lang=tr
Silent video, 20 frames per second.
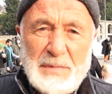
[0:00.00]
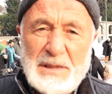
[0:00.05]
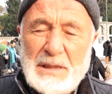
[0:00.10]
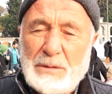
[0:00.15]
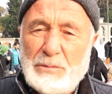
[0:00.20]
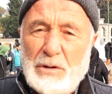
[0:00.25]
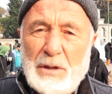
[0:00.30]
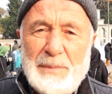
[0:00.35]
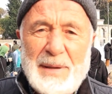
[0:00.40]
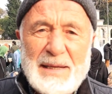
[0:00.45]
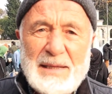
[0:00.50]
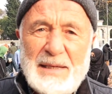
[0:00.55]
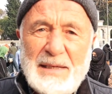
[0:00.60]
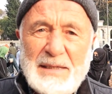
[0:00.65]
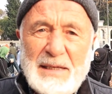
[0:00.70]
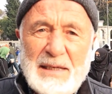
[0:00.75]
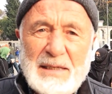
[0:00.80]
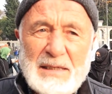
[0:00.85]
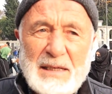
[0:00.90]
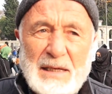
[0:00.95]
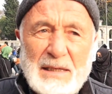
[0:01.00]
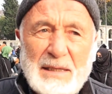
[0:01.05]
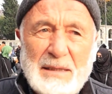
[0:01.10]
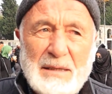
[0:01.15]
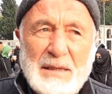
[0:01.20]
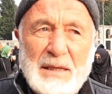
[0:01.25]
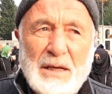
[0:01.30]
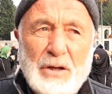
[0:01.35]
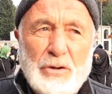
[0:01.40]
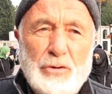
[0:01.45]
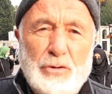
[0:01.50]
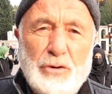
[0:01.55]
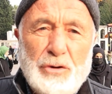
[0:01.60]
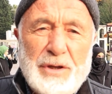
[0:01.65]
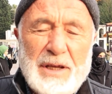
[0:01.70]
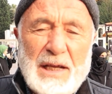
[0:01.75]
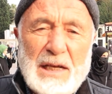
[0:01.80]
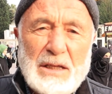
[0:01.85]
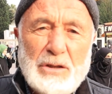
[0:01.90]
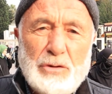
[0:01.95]
Biz de bunu bekleyeceğiz. Yani
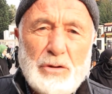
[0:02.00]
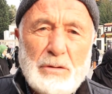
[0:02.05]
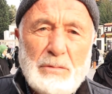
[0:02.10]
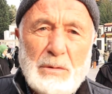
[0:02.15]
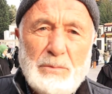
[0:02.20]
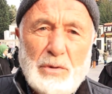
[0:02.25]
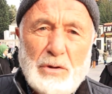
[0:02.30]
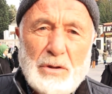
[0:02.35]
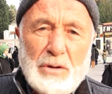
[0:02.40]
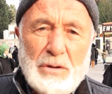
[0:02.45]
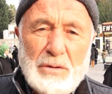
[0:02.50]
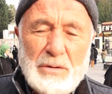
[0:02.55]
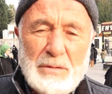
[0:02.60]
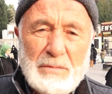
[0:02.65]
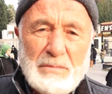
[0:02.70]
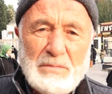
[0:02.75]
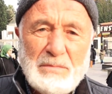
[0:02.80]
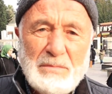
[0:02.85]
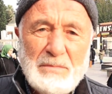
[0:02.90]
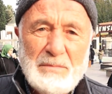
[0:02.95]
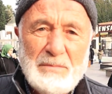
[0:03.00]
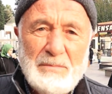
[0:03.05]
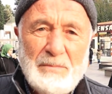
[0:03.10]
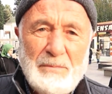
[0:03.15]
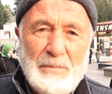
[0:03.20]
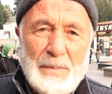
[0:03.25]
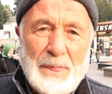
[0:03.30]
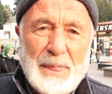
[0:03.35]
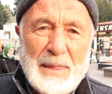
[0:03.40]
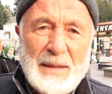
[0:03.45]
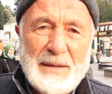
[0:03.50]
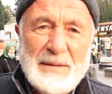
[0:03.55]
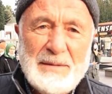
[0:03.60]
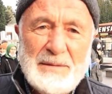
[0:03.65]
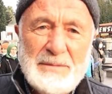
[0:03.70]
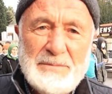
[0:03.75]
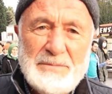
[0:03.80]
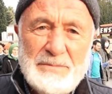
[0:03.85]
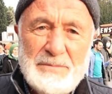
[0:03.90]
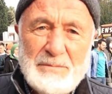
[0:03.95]
Türkiye'nin durumu bu. Yani
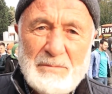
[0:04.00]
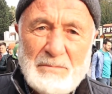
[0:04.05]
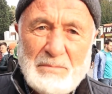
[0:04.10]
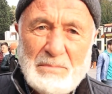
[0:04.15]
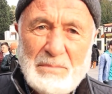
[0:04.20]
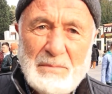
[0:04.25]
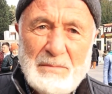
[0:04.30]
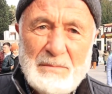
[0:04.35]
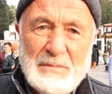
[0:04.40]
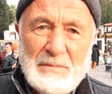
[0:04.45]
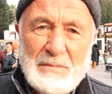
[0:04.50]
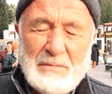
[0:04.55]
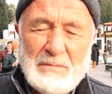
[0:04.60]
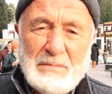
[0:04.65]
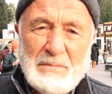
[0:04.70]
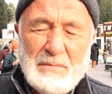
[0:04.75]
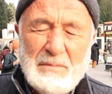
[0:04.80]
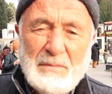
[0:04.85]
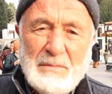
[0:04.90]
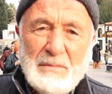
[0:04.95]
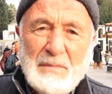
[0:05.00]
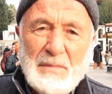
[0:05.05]
acaba bir seçim yatırımı mı var